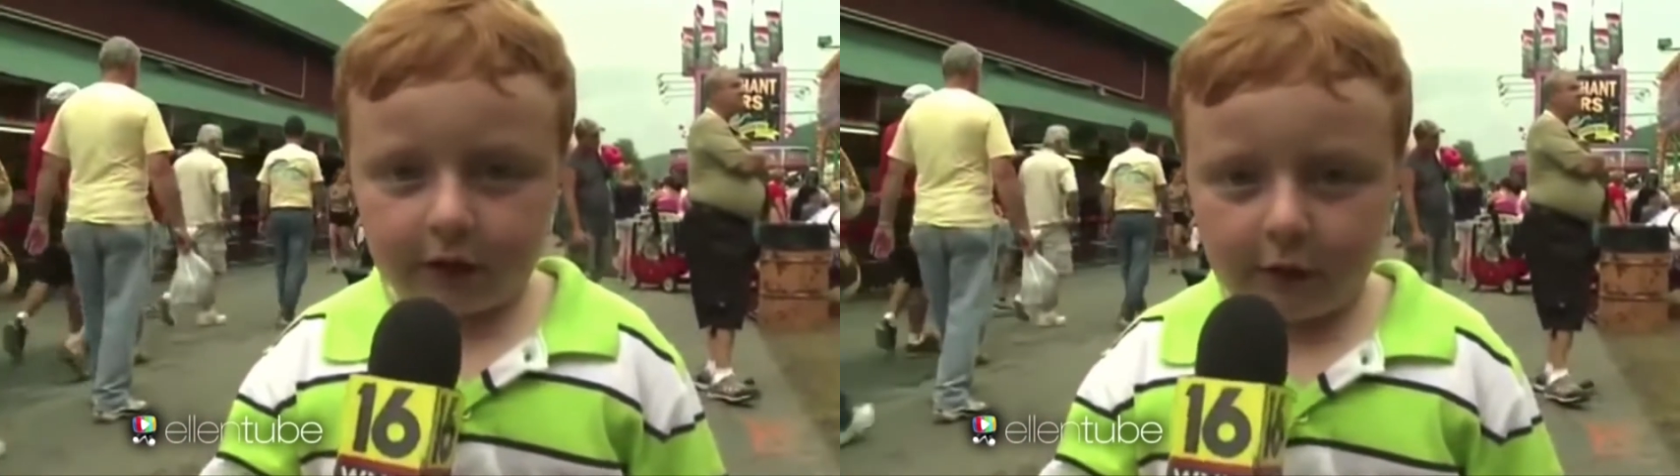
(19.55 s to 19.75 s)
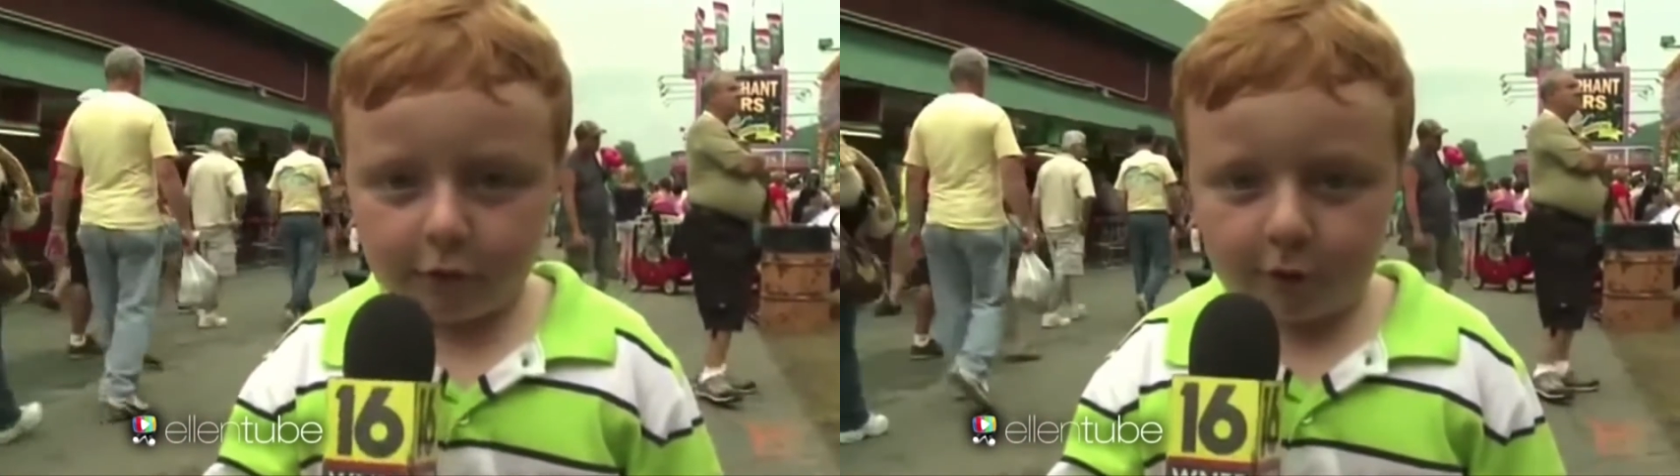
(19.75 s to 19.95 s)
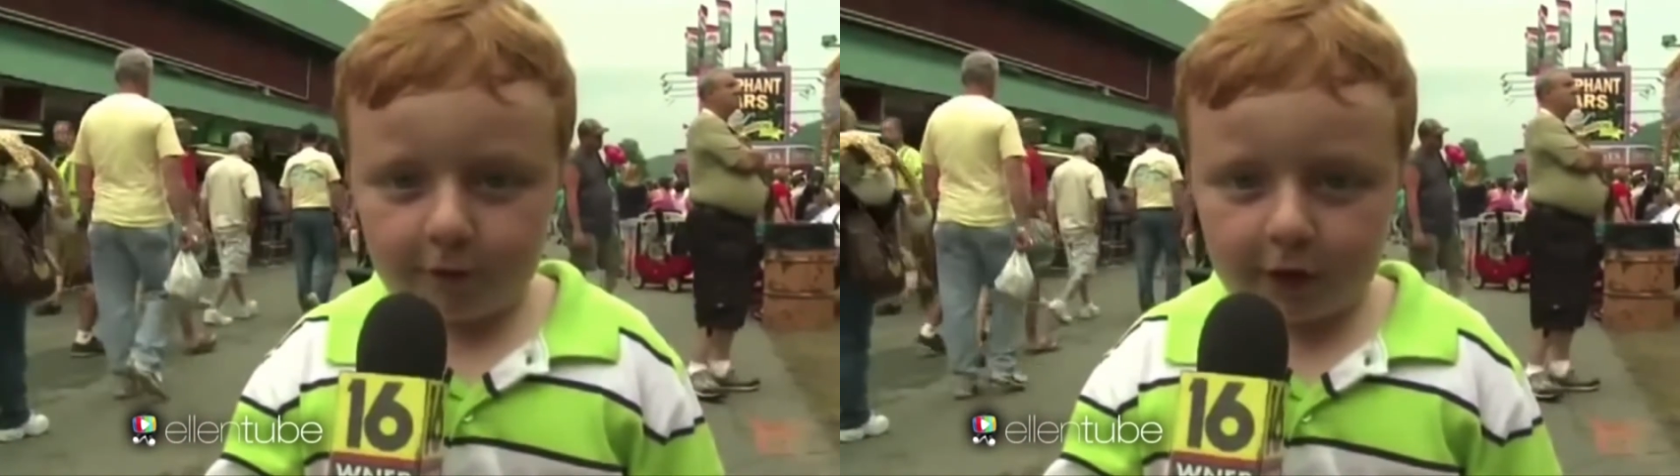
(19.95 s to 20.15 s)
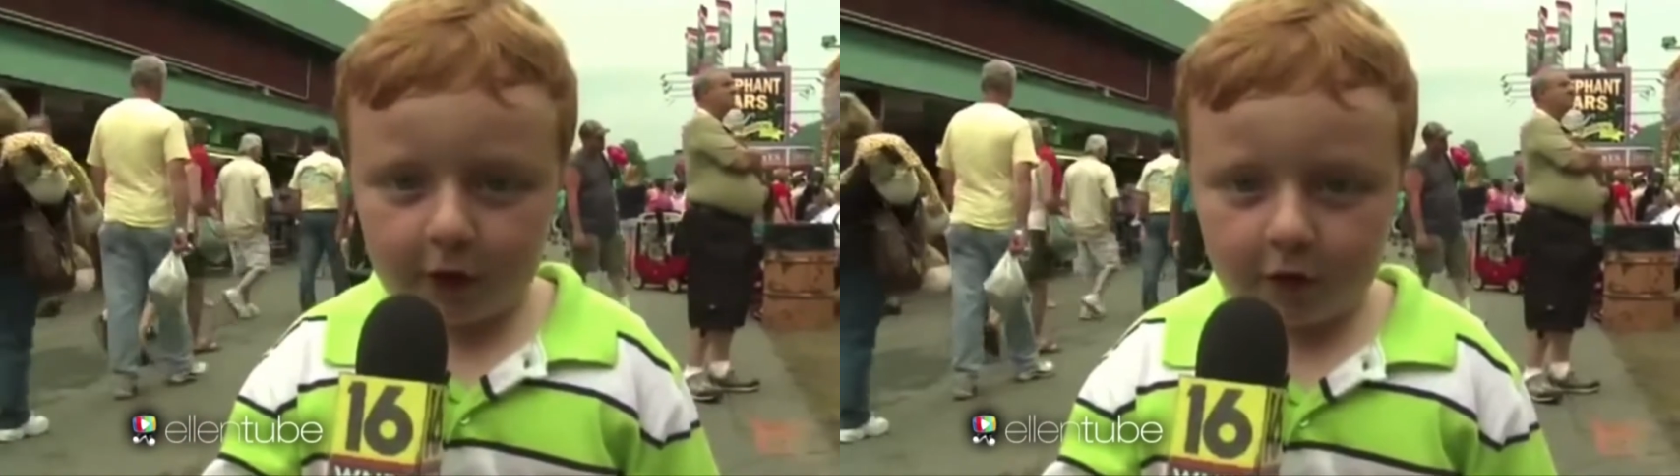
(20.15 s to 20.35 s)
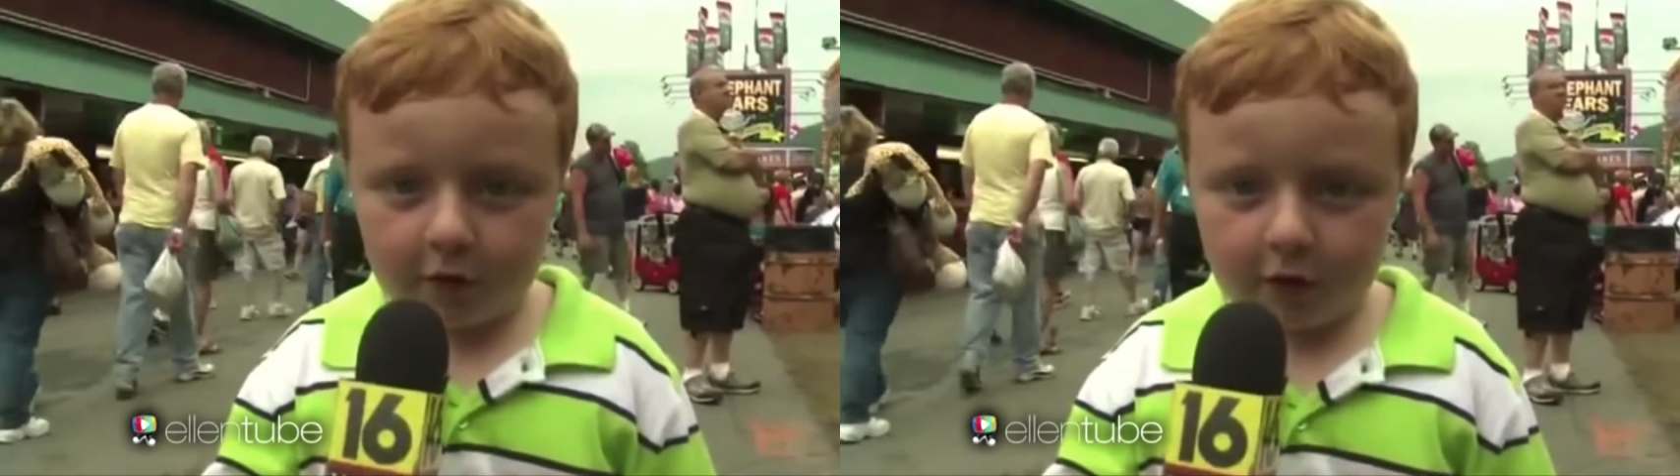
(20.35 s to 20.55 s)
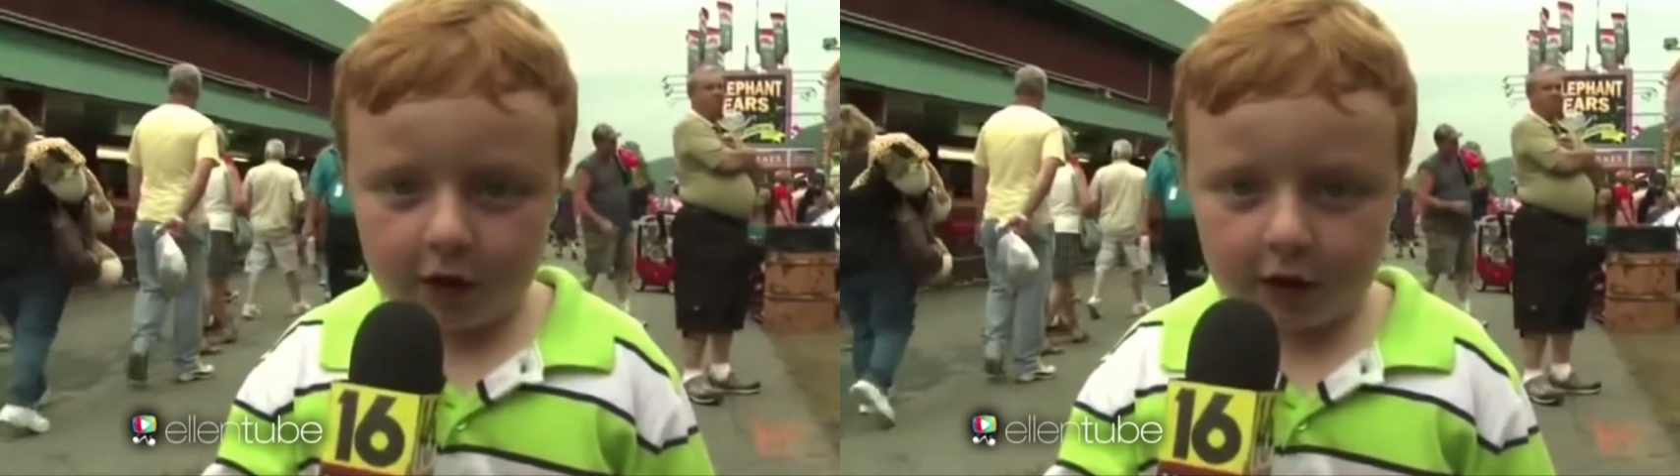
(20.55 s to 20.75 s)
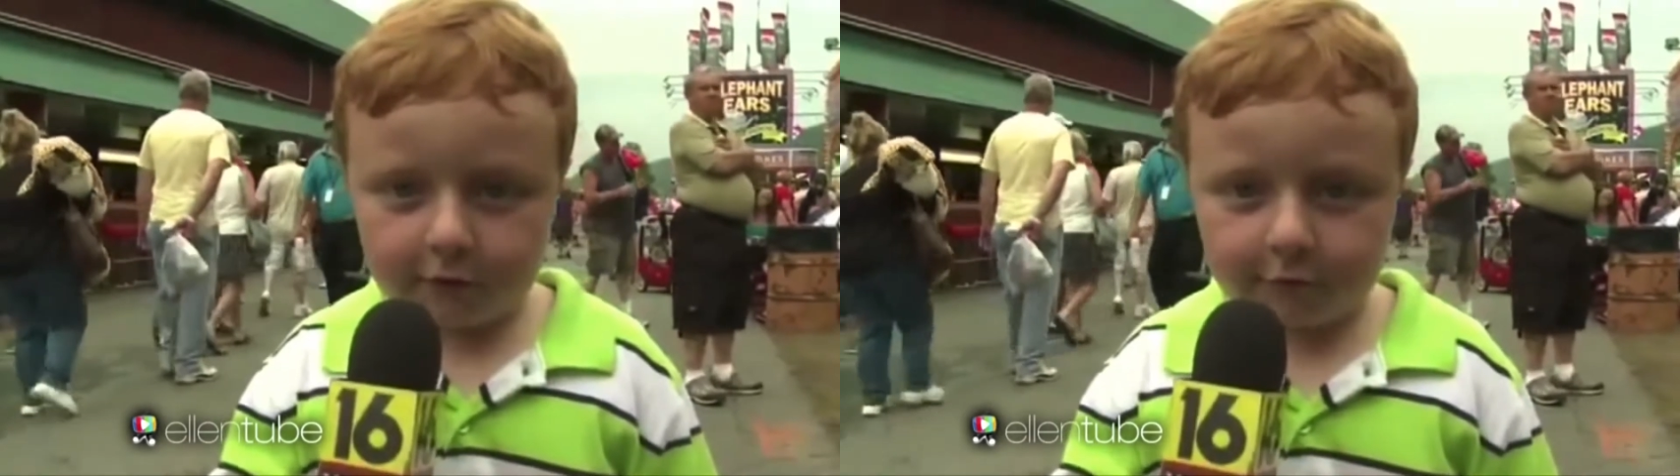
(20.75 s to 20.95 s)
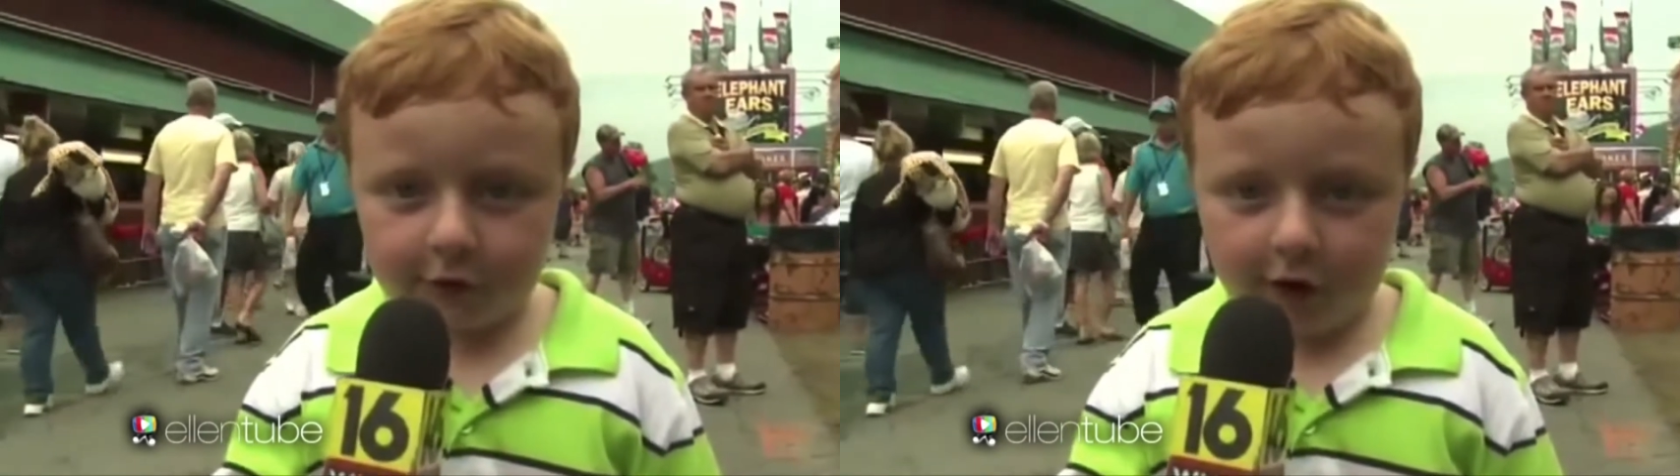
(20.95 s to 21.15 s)
j'aime bien les couleurs
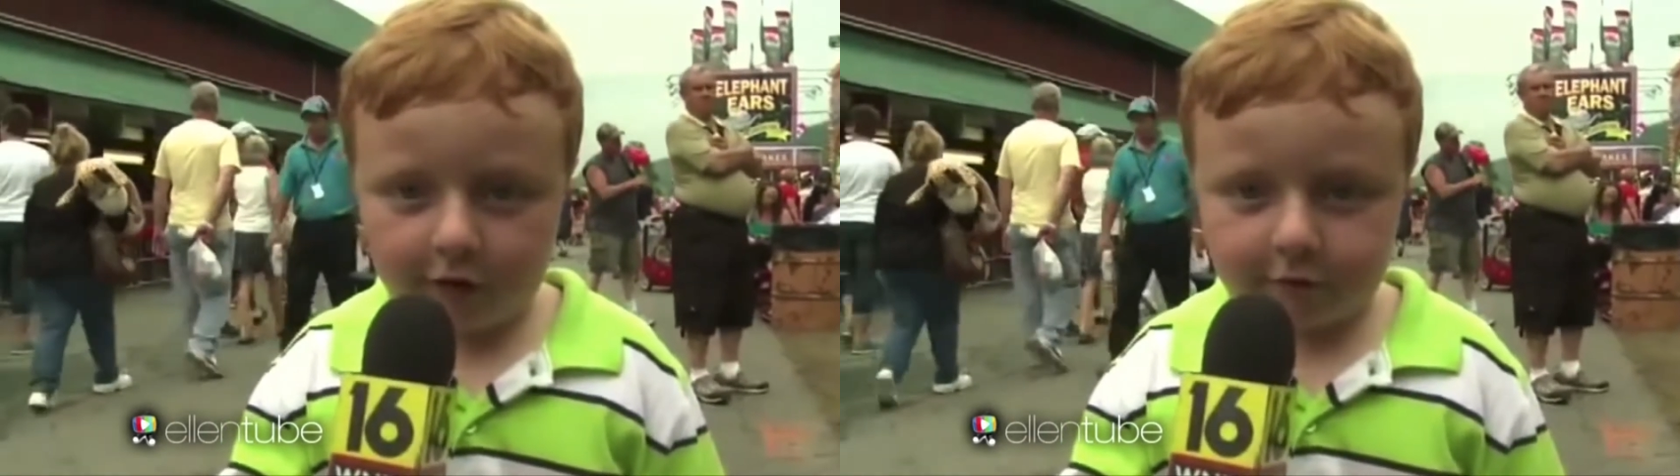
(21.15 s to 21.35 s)
fluo